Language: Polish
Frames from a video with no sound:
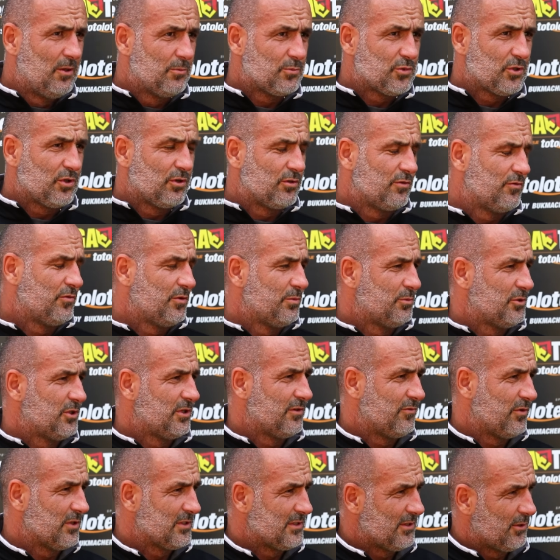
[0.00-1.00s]
Przygotowujemy się
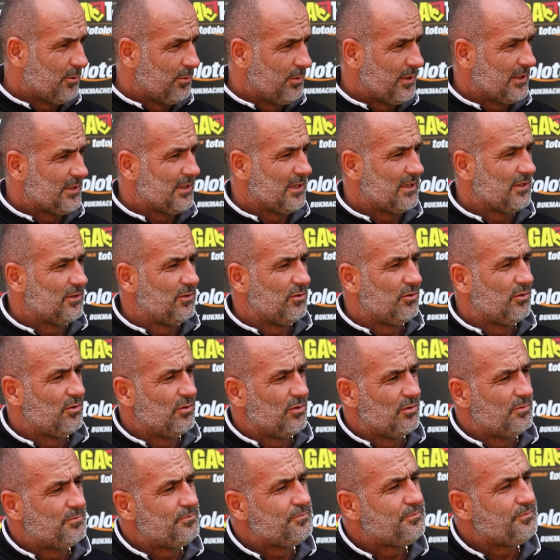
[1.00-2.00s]
na własnych obiektach
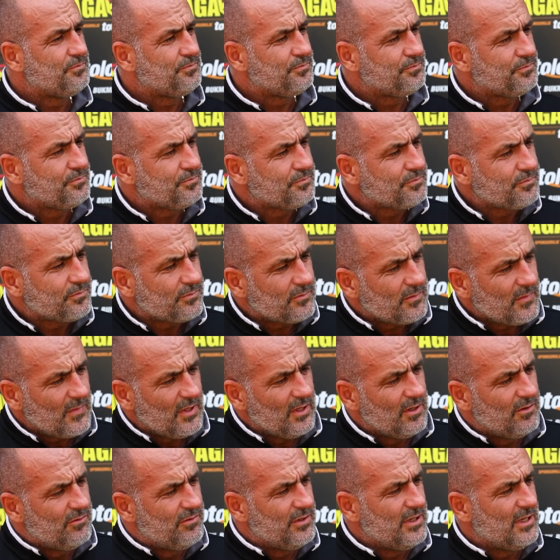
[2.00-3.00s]
do
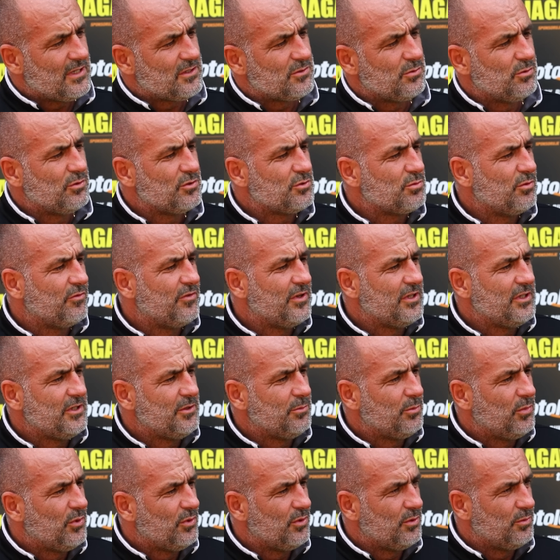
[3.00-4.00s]
wyjazdu do Słowenii,
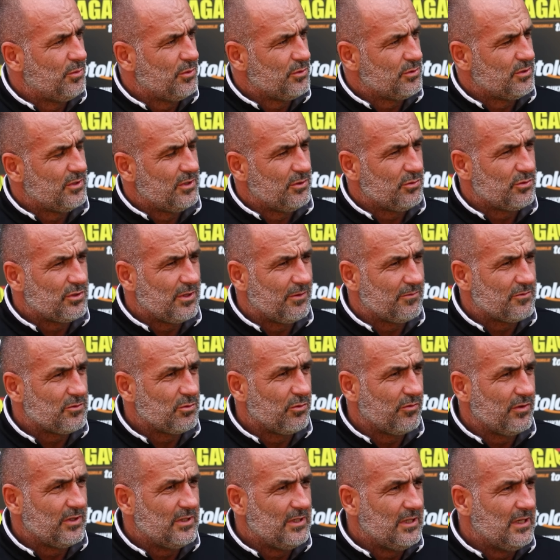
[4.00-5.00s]
bo później już tam w
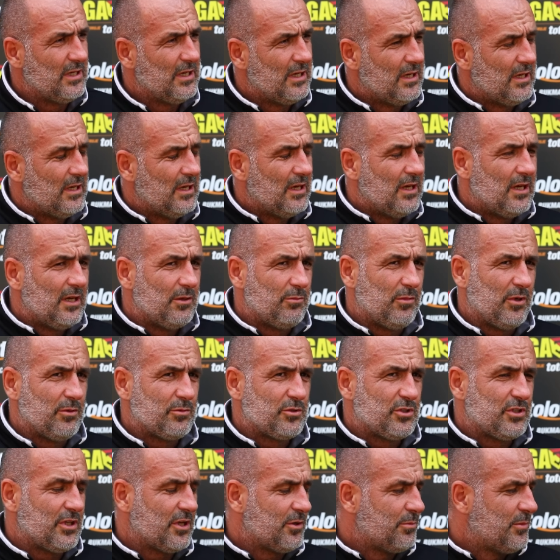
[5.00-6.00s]
Słowenii mamy
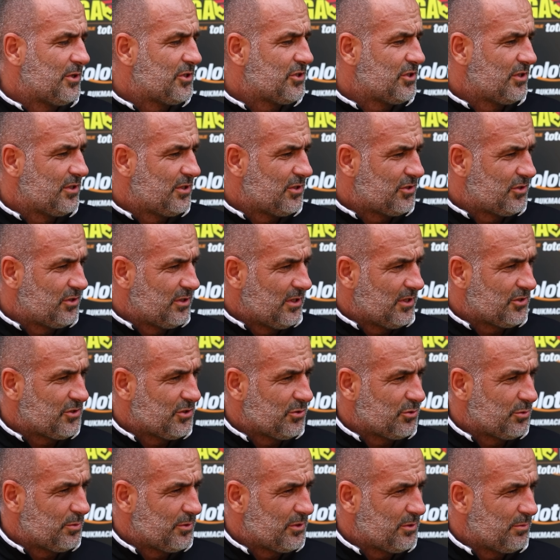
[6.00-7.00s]
cztery mecze i też inaczej
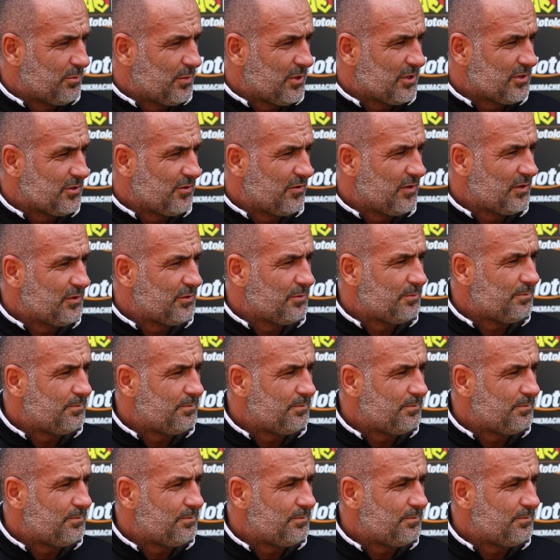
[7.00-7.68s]
już będziemy pracować.